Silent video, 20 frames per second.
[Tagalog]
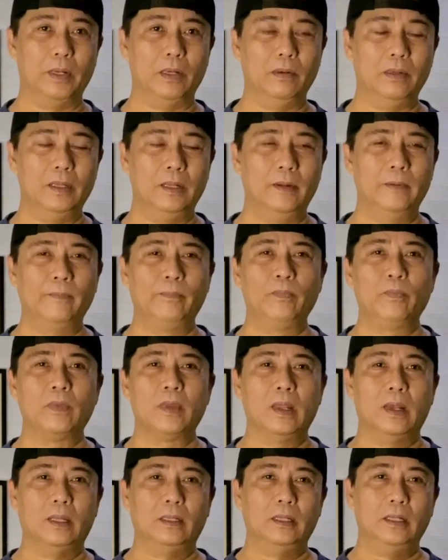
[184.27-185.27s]
Ano?
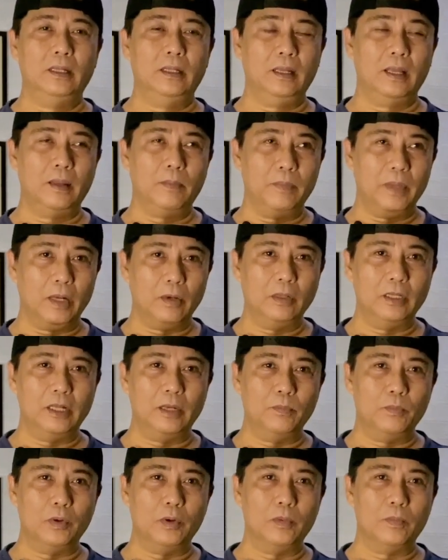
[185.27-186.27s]
At hindi, eh, meron
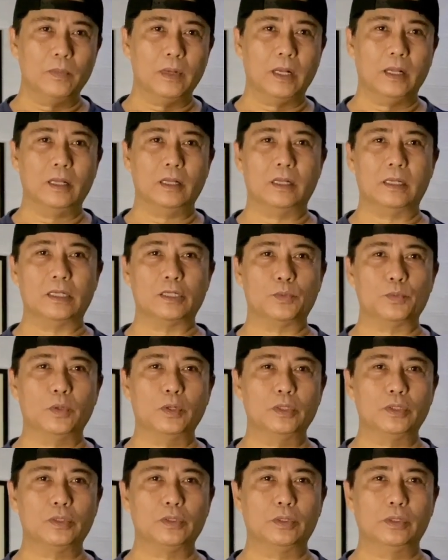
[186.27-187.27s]
din pong mga
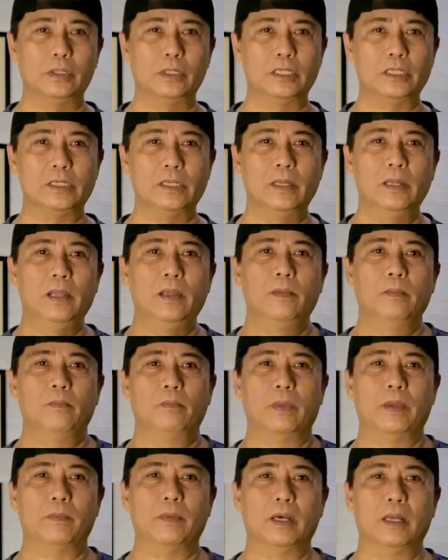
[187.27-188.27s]
sponsors,
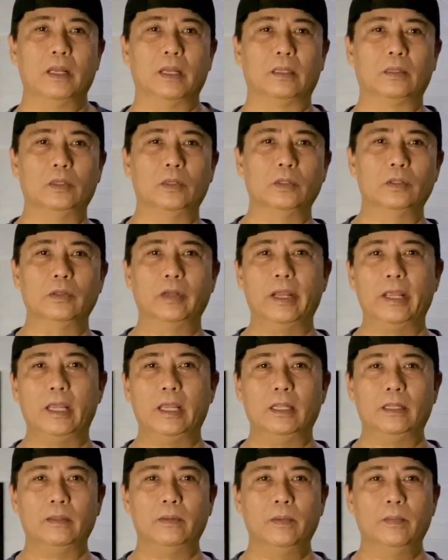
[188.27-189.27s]
may mga
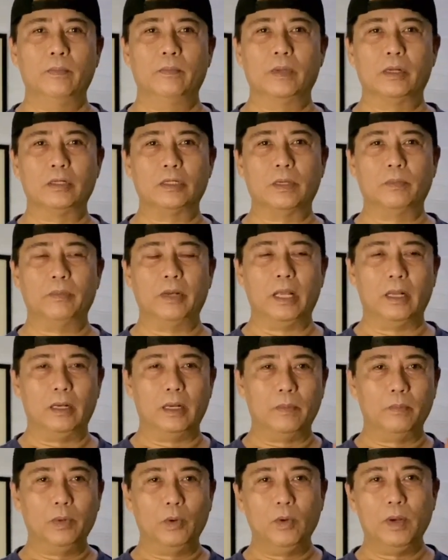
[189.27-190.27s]
nagdo-donate, pero syempre ang
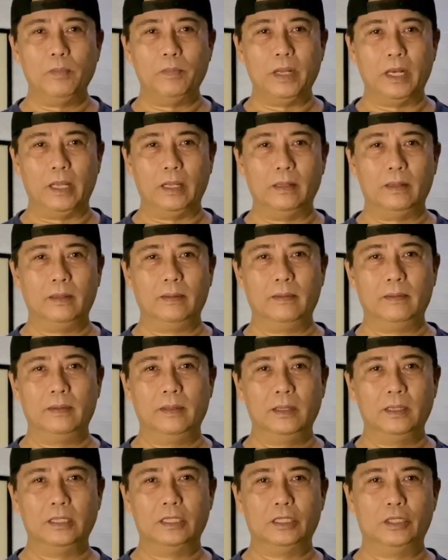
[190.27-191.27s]
number one pa rin
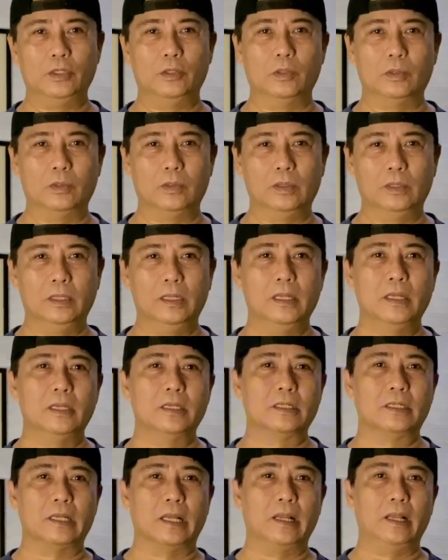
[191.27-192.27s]
is yung
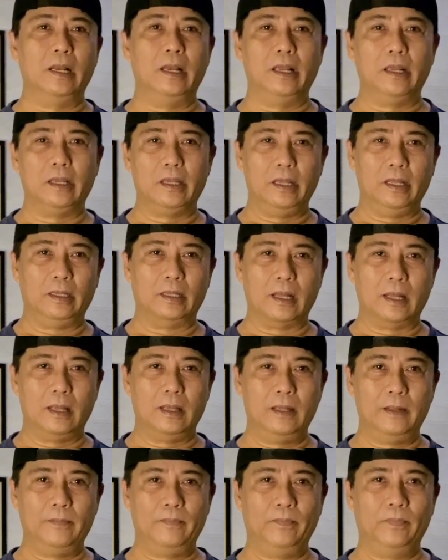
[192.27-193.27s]
sariling kita
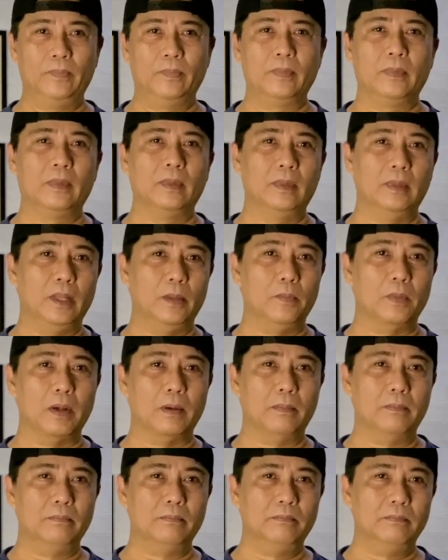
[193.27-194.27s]
ni
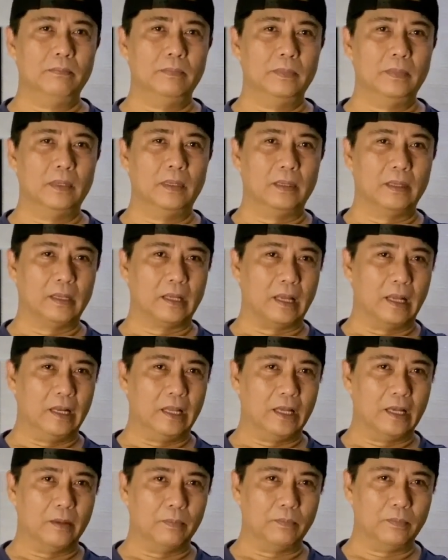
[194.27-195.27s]
Ma'am
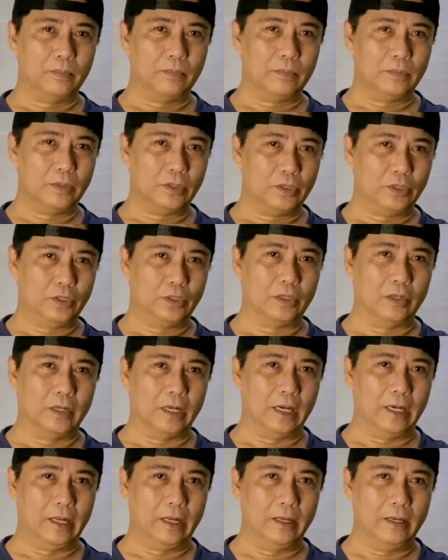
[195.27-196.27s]
Kalingap
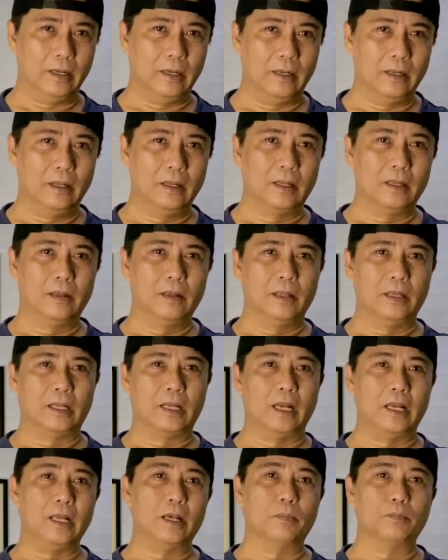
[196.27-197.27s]
Jonalyn.
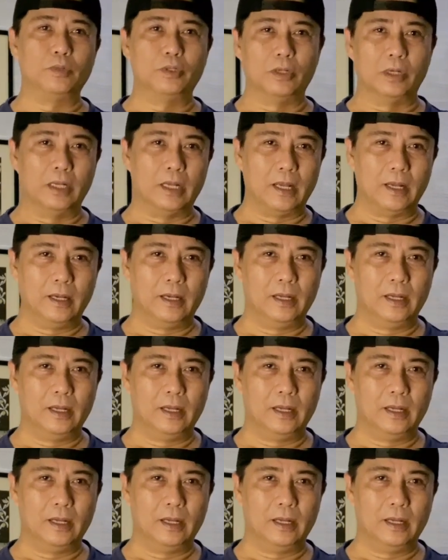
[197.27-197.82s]
Kalingap Jona.